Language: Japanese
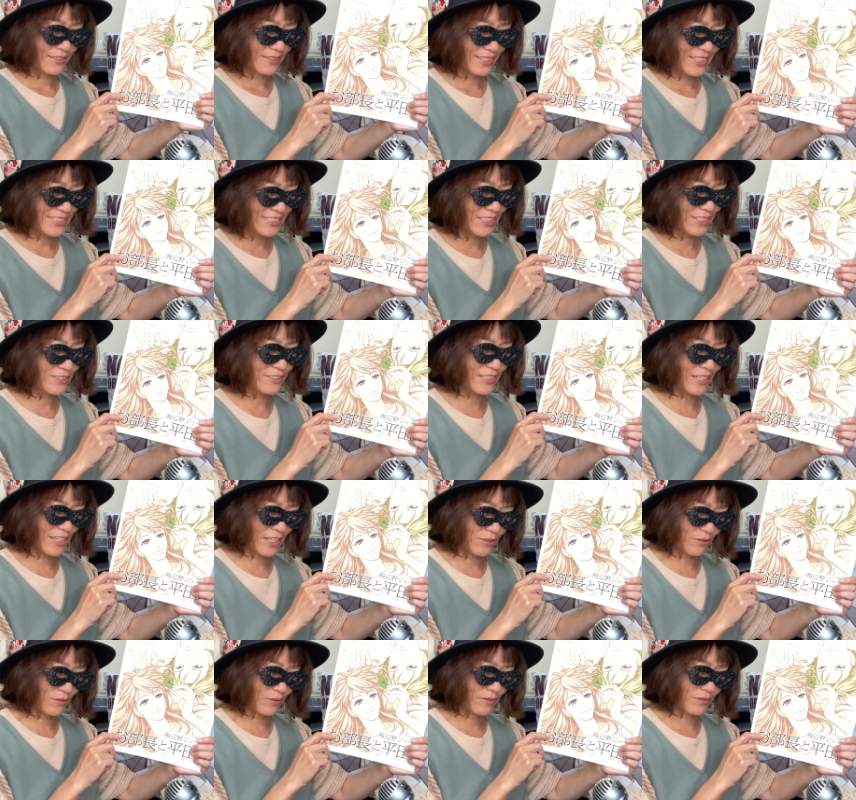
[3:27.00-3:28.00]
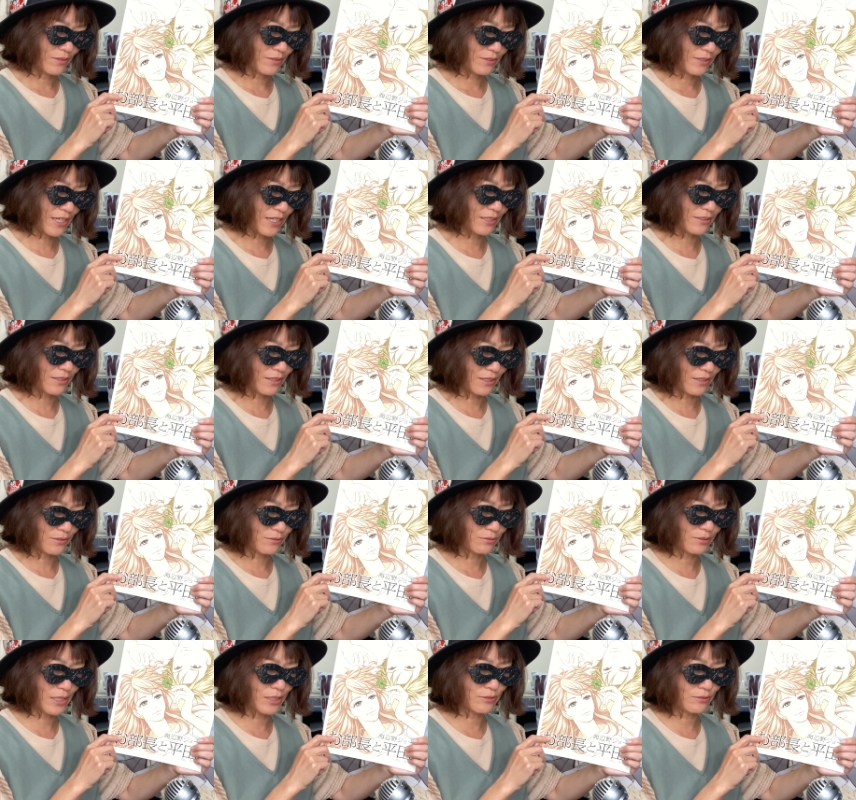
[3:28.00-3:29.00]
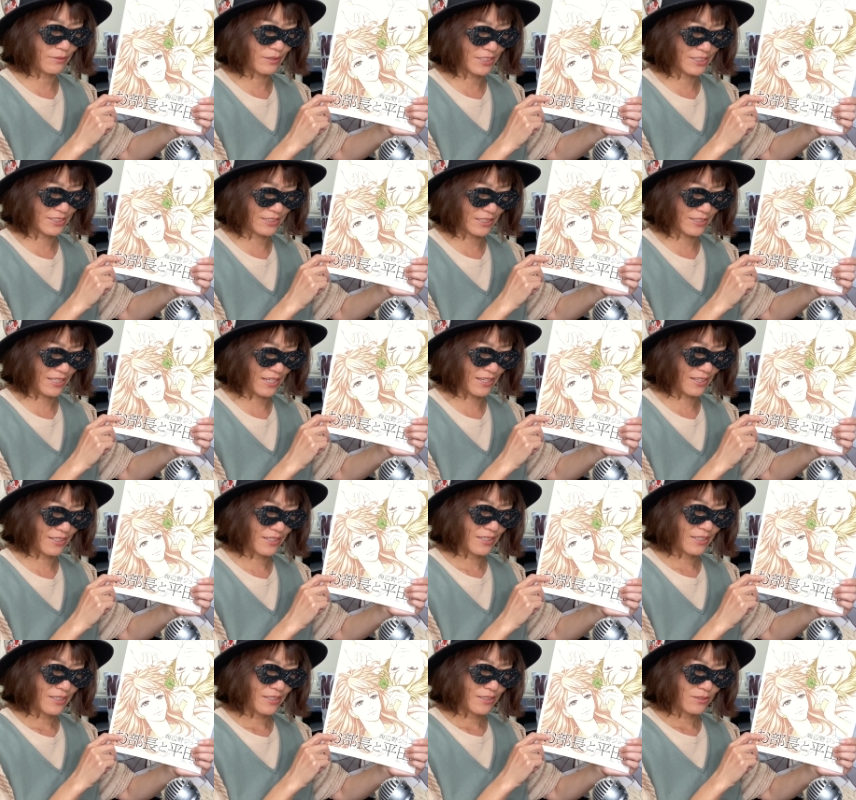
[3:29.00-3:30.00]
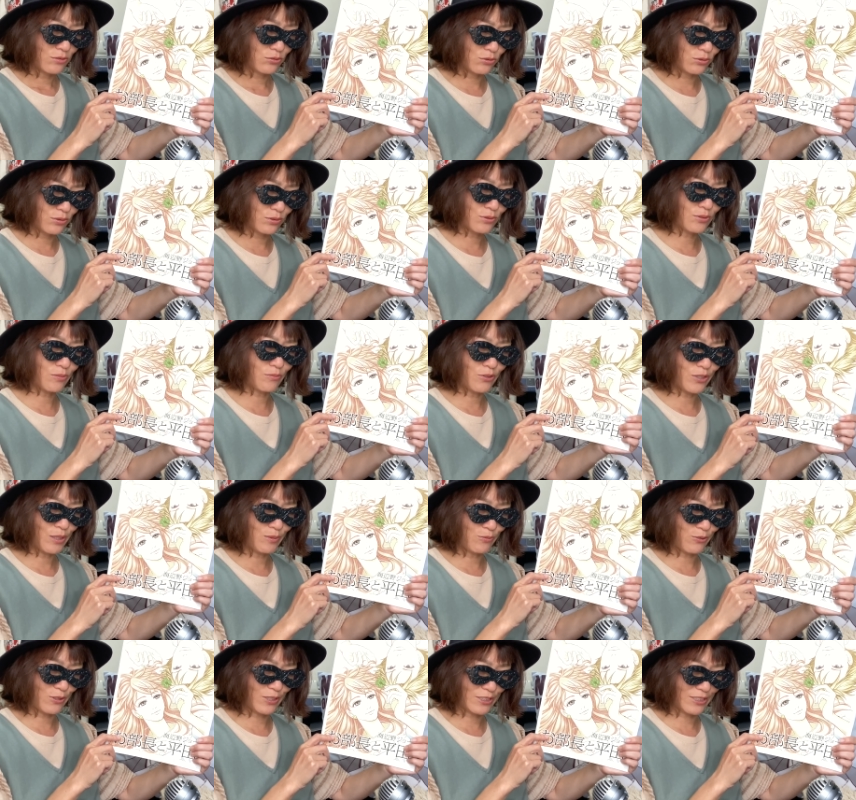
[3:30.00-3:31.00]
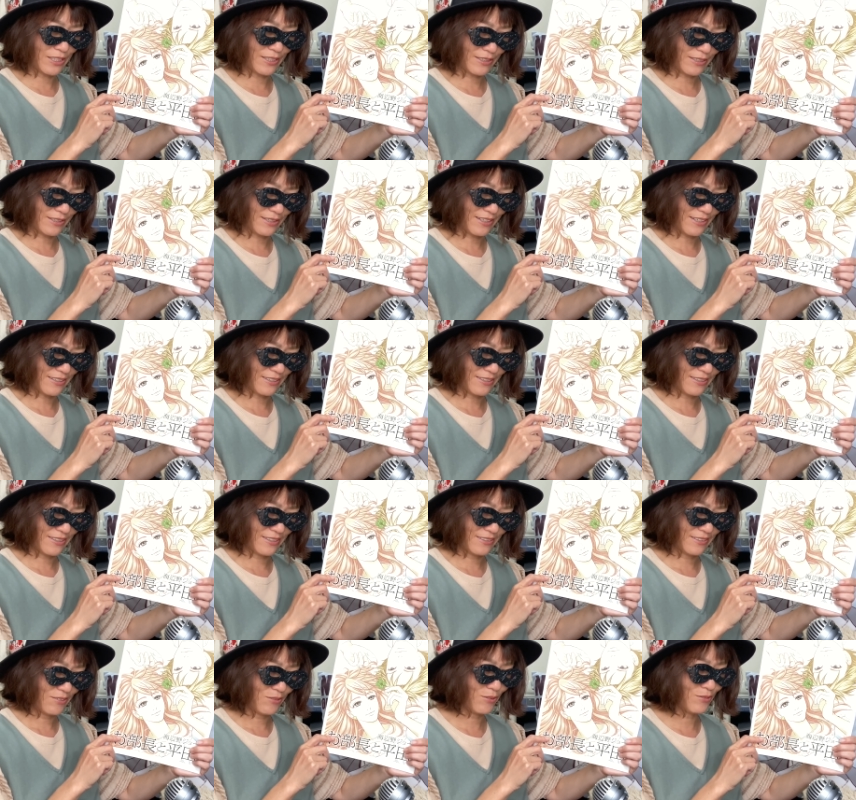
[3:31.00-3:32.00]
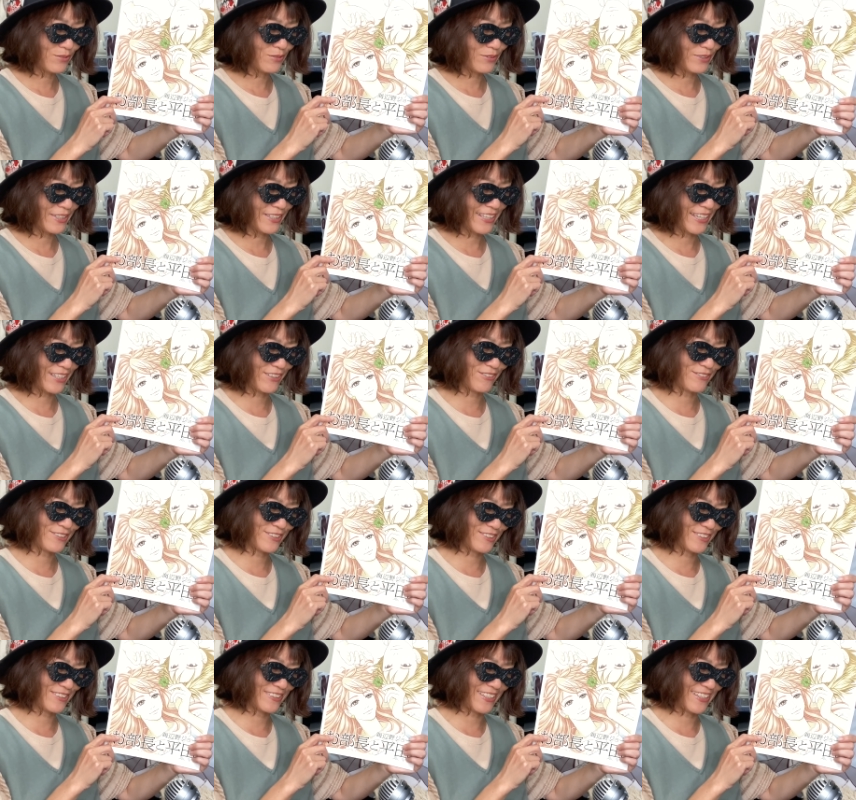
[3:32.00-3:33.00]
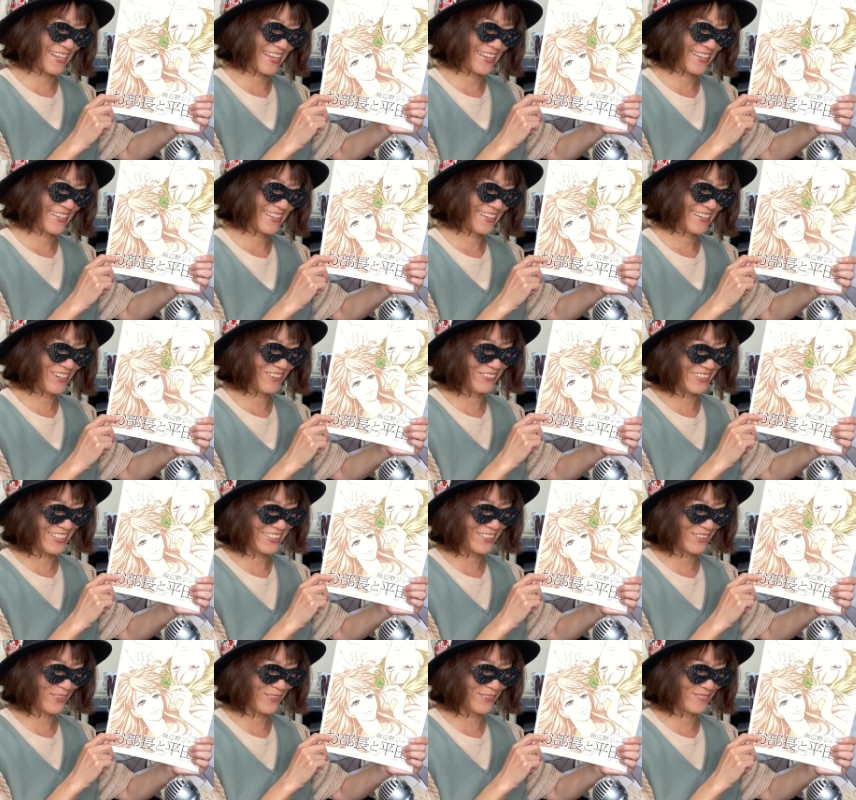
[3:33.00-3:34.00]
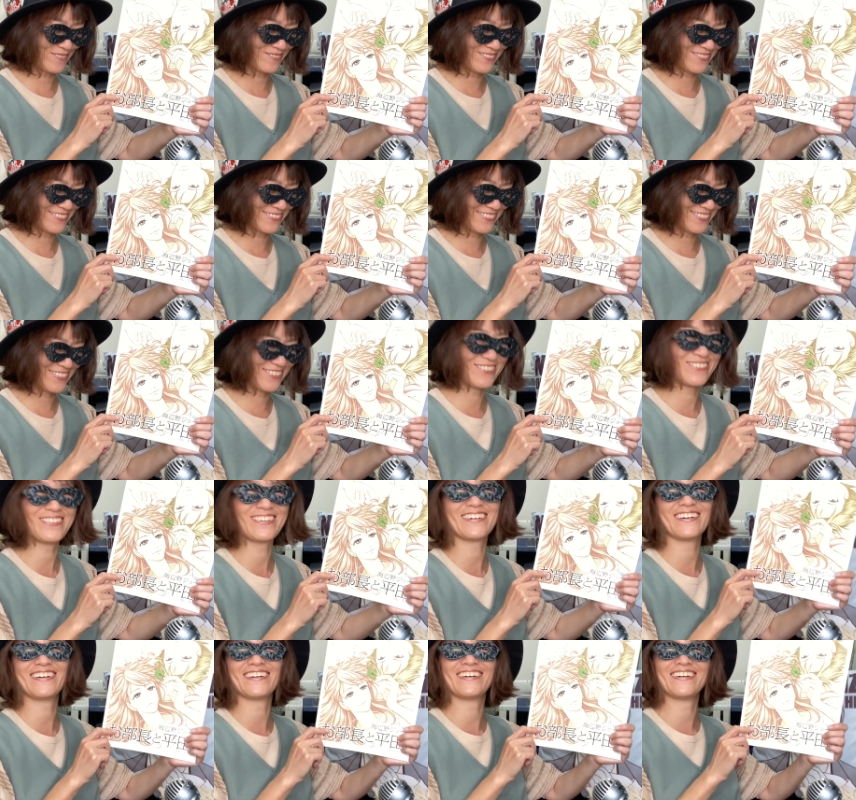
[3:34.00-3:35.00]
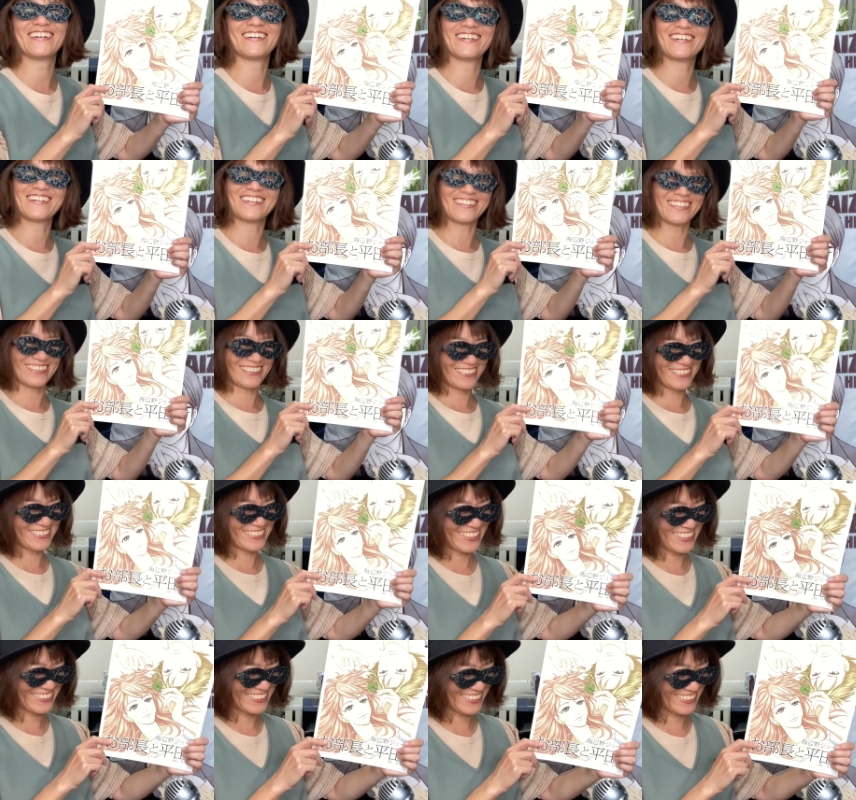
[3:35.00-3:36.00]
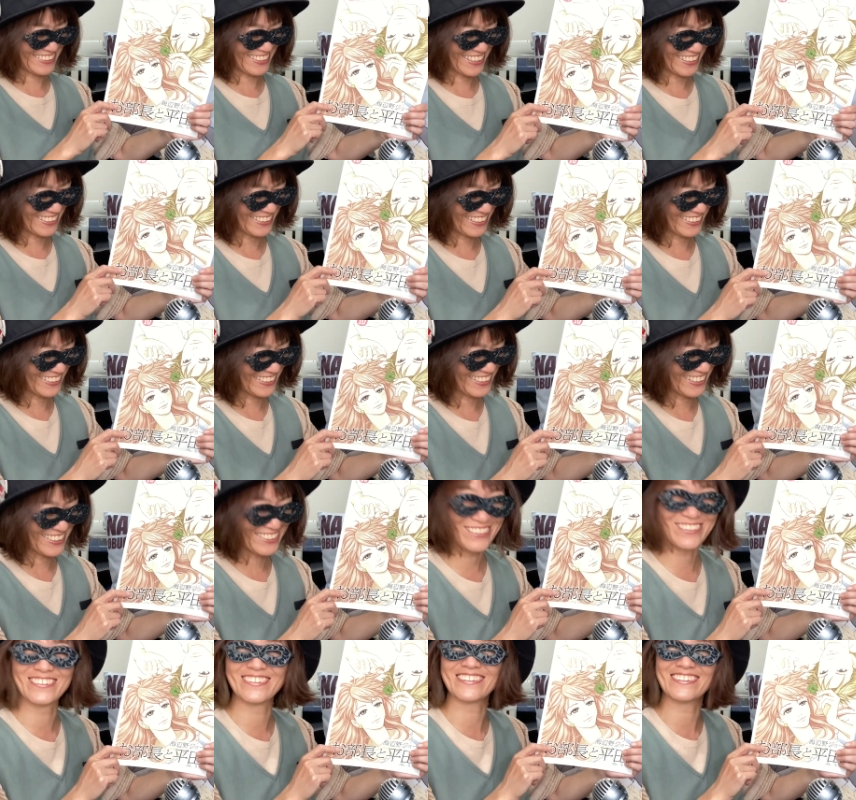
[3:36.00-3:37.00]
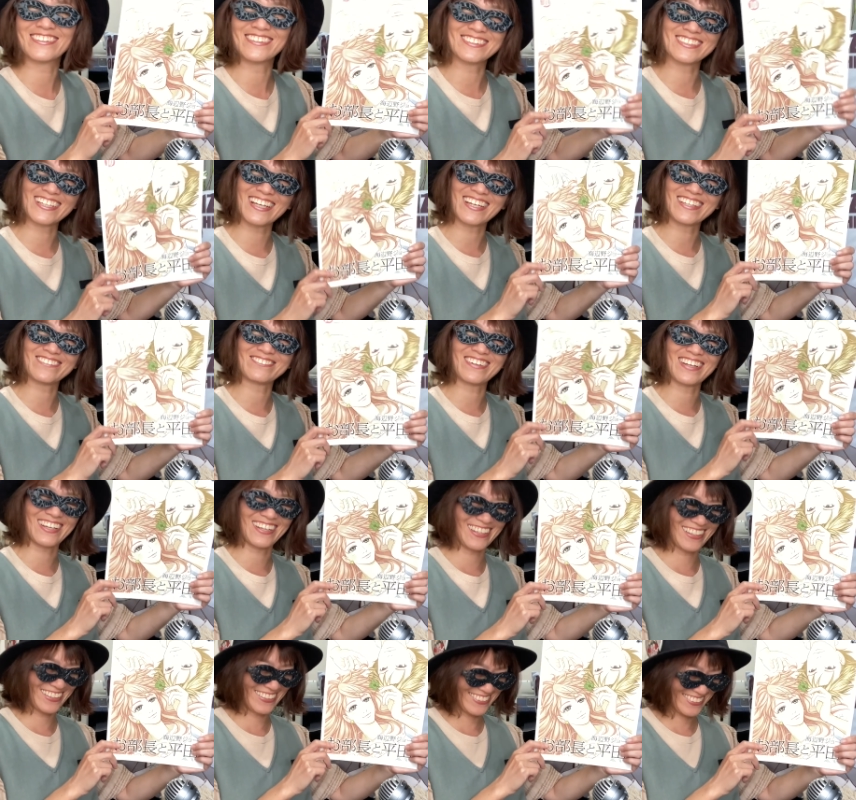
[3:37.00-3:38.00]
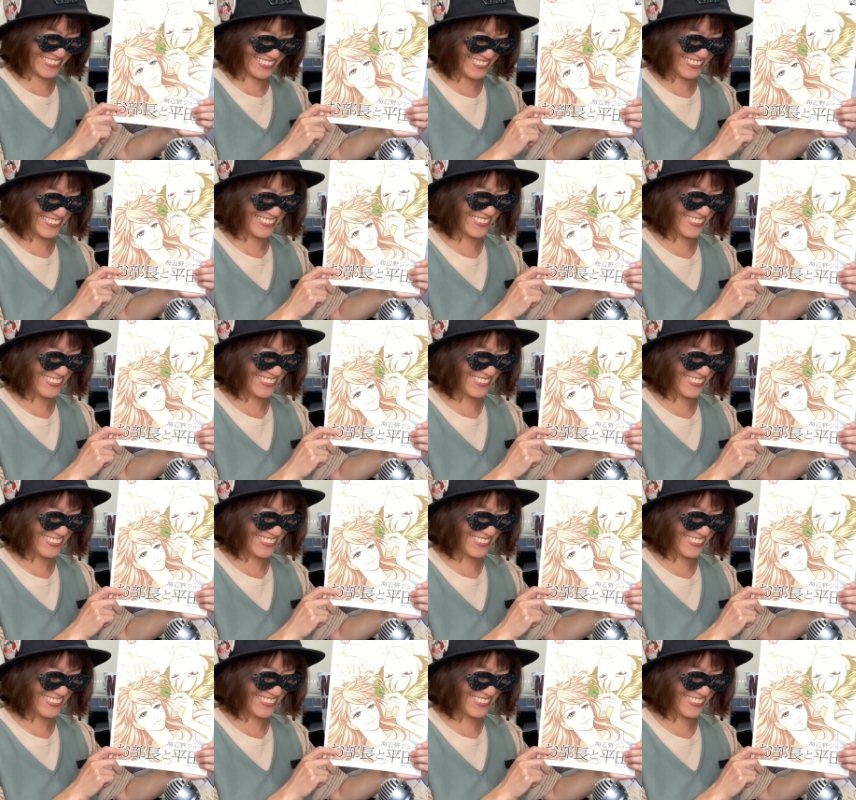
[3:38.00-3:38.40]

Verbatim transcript: 一途だけどなんかふわふわしててずっとモヤモヤしてたから本当に結婚するんだねおめでとうおージェジェさんありがとうございます